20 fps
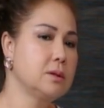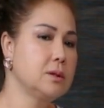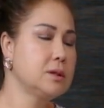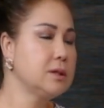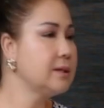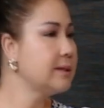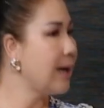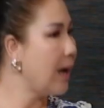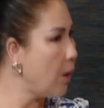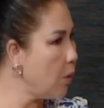
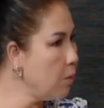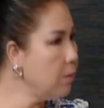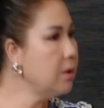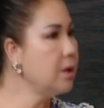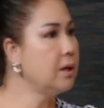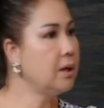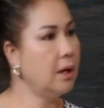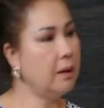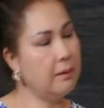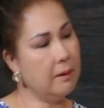
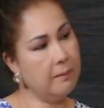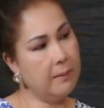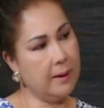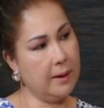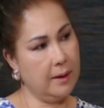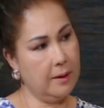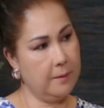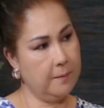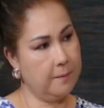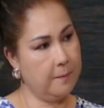60 à, rồi đã
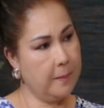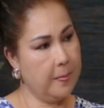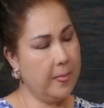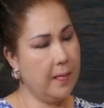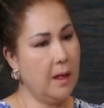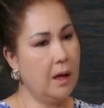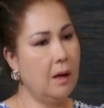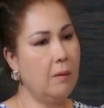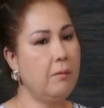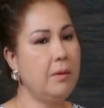bị
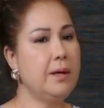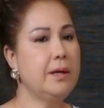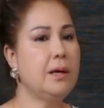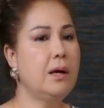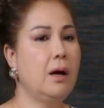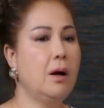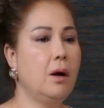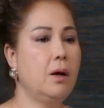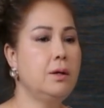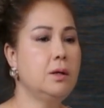dạ. bây
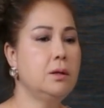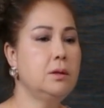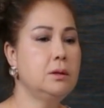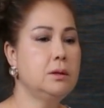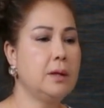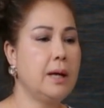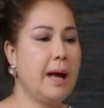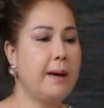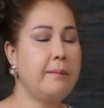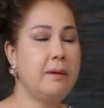giờ có những
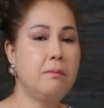người hai